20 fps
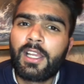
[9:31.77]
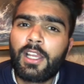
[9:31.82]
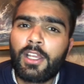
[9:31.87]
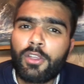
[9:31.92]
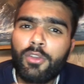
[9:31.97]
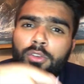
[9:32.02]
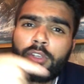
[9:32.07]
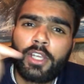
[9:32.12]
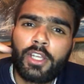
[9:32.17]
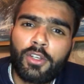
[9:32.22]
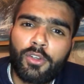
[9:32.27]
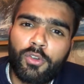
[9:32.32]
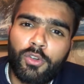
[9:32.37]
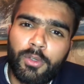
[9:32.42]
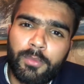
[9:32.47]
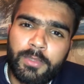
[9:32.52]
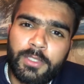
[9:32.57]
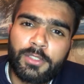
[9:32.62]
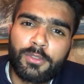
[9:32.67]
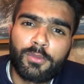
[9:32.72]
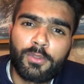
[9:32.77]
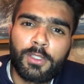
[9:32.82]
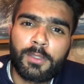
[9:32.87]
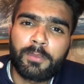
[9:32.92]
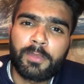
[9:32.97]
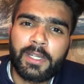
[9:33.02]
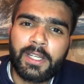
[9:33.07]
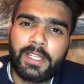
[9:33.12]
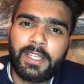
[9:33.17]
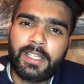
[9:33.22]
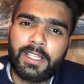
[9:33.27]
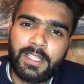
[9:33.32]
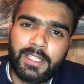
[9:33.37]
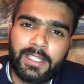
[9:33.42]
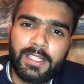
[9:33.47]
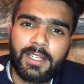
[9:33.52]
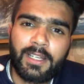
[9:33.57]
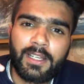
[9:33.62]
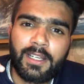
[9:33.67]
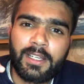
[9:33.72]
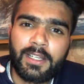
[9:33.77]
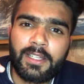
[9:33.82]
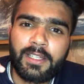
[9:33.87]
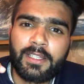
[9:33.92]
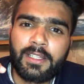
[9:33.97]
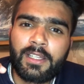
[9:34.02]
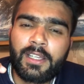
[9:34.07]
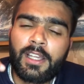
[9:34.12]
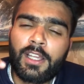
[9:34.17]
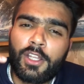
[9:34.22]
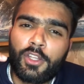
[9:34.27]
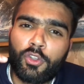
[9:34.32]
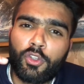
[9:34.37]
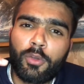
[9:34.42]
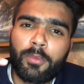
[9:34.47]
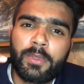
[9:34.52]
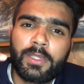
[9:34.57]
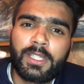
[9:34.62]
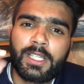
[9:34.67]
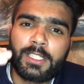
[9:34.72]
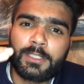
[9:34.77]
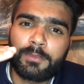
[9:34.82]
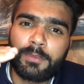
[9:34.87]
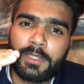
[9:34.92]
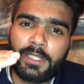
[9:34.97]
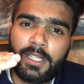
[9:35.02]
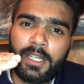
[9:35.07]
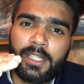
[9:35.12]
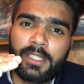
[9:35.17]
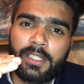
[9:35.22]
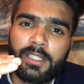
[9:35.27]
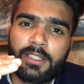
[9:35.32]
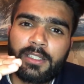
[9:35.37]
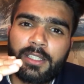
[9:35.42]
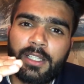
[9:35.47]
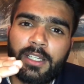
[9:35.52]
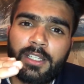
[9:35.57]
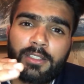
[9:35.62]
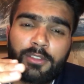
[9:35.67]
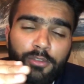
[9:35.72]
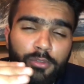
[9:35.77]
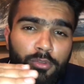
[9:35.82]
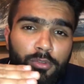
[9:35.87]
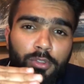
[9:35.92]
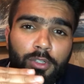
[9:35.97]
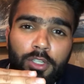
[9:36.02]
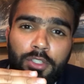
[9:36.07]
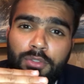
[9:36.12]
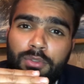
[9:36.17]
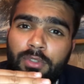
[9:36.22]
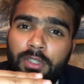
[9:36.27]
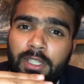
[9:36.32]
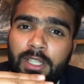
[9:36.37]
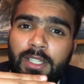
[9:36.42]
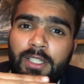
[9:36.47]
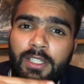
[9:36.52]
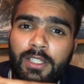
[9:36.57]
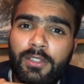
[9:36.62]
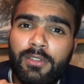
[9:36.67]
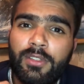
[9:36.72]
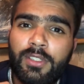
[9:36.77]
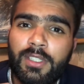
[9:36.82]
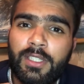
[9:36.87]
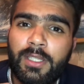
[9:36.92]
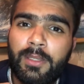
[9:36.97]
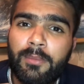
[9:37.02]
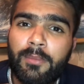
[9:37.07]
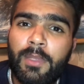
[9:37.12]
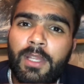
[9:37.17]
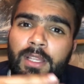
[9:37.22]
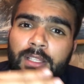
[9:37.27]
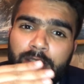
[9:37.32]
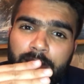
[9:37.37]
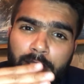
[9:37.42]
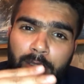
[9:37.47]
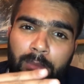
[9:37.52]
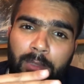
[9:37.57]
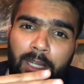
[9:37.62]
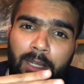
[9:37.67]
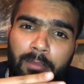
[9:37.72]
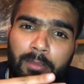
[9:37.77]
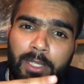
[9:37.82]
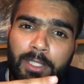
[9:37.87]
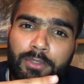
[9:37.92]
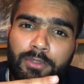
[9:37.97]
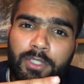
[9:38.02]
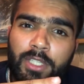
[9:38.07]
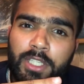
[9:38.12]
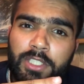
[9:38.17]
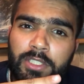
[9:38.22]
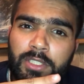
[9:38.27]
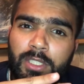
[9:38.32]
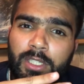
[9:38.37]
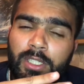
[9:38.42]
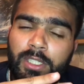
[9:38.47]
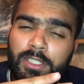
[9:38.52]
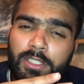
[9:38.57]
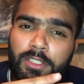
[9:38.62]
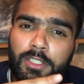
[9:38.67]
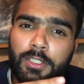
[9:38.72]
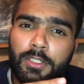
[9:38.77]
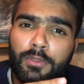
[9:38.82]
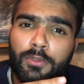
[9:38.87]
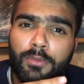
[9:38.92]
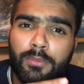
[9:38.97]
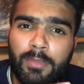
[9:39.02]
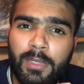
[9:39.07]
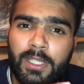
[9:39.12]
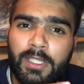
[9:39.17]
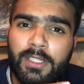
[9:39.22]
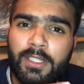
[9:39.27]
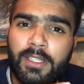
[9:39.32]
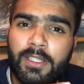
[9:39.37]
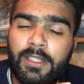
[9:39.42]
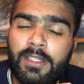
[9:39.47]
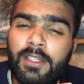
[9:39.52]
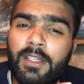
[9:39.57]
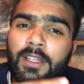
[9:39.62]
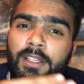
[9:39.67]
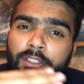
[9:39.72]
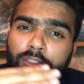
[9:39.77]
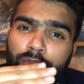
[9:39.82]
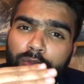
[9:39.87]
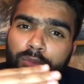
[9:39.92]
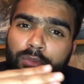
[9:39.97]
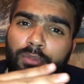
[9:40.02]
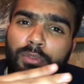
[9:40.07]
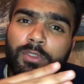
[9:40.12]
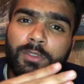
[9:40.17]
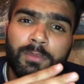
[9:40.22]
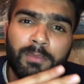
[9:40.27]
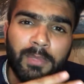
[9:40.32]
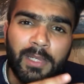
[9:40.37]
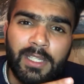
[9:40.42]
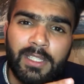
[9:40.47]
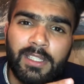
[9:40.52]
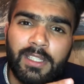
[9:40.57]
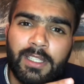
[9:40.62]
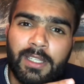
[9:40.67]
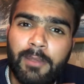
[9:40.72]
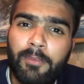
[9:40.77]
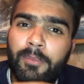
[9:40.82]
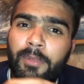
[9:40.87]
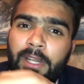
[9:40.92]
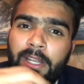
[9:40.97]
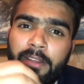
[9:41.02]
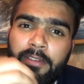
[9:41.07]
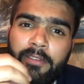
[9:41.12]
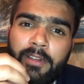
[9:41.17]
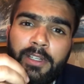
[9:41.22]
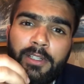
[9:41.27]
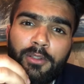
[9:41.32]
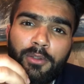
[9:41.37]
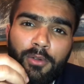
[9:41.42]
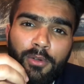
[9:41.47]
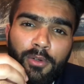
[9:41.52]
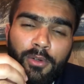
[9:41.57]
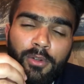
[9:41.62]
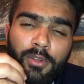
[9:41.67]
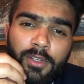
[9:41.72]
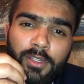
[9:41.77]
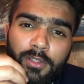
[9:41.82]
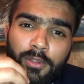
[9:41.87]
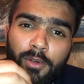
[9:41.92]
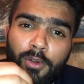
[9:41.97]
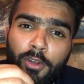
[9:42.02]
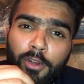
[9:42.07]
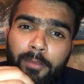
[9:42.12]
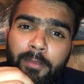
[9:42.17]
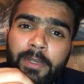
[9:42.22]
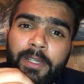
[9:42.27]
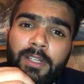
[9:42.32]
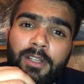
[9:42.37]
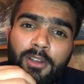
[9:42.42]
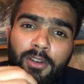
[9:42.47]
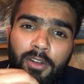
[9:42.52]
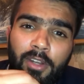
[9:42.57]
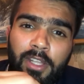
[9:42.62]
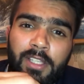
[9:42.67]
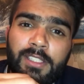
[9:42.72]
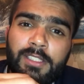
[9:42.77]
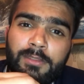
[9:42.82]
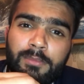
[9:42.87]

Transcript: क्योंकि इनको अभी ज़रूरत पड़ेगी इधर आके तो अभी दस पंद्रह दिन तक तो उन्होंने छुट्टियाँ दी हुई हैं तमाम एजुकेशनल इंस्टीट्यूट बंद हैं स्कूल्स बंद हैं प्राइवेट और गवर्नमेंट कॉलेजेस